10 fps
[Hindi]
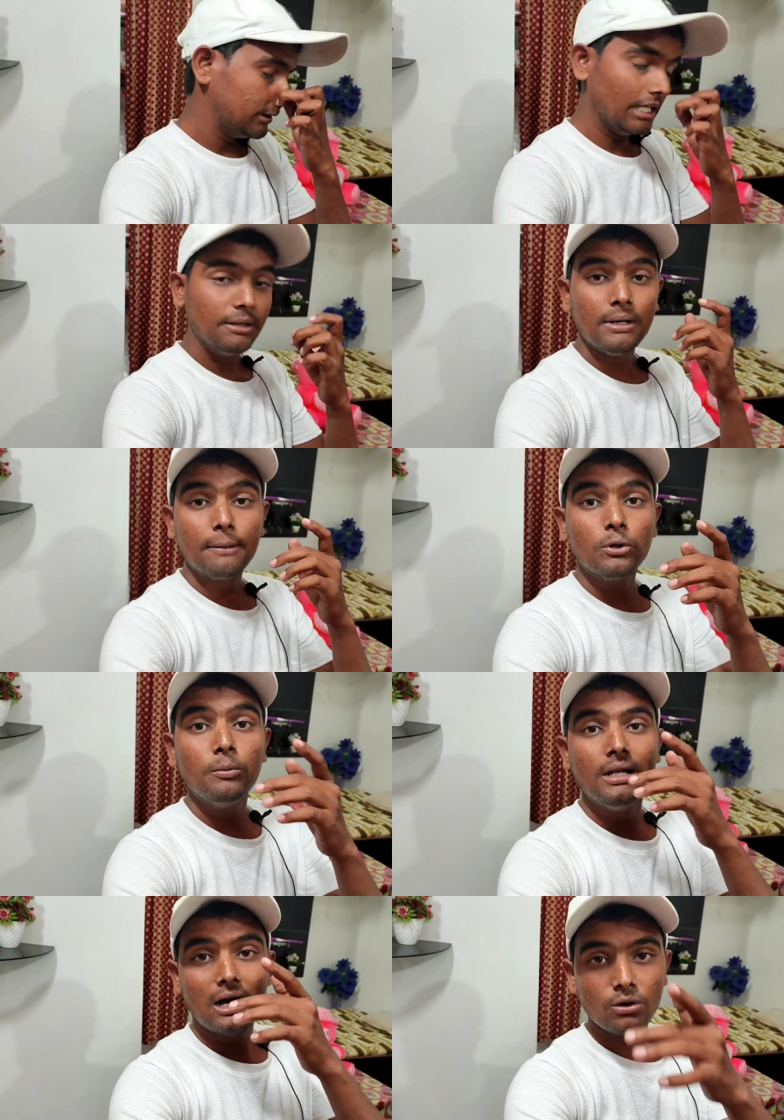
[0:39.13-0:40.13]
चलिए मैं आपको
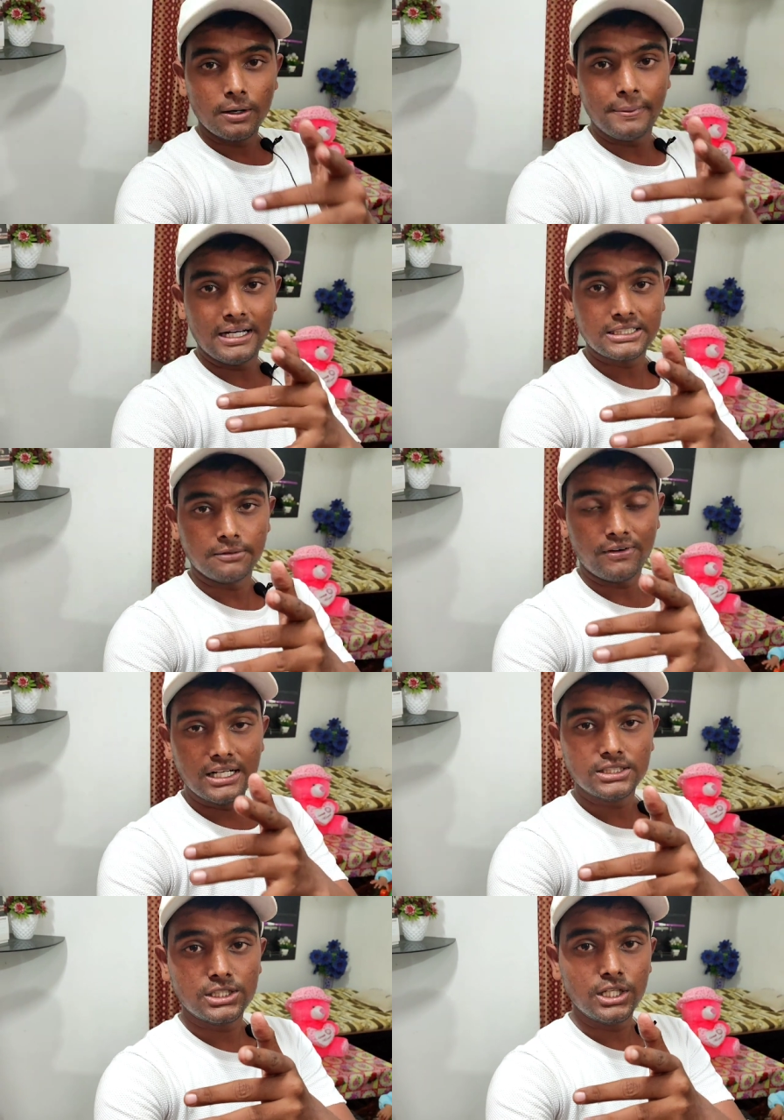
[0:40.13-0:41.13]
मिलाऊंगा पहले
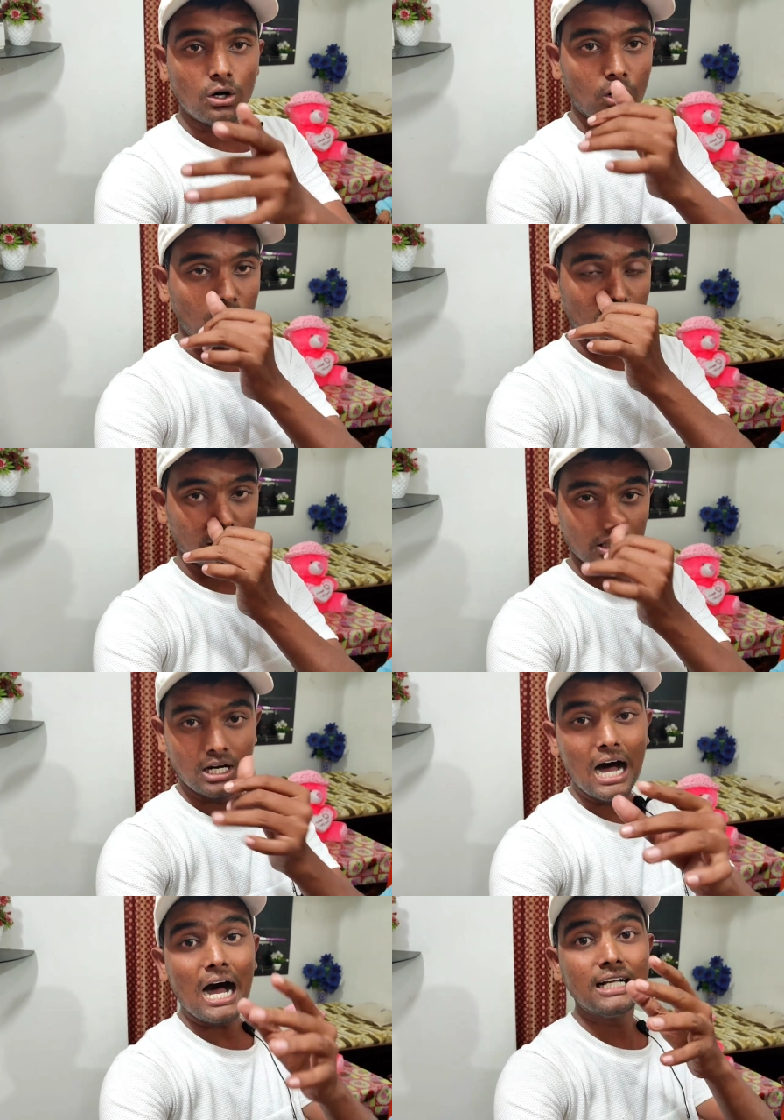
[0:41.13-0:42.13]
सफान से और
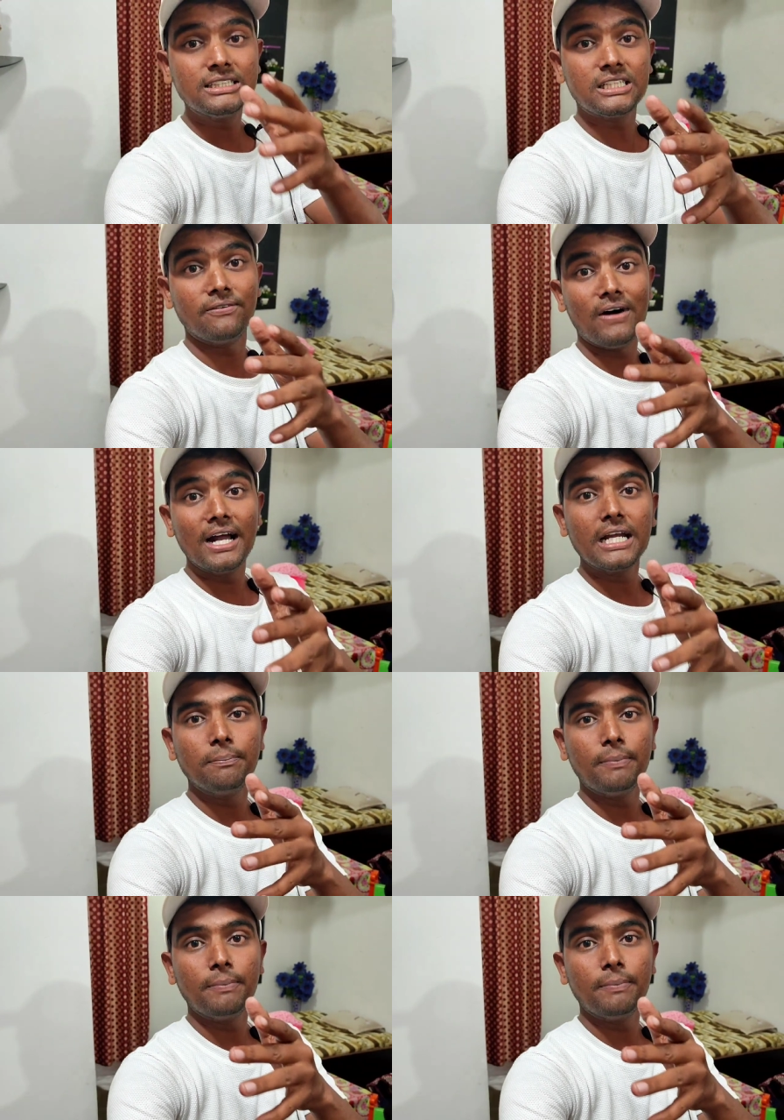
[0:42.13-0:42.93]
आज सफान के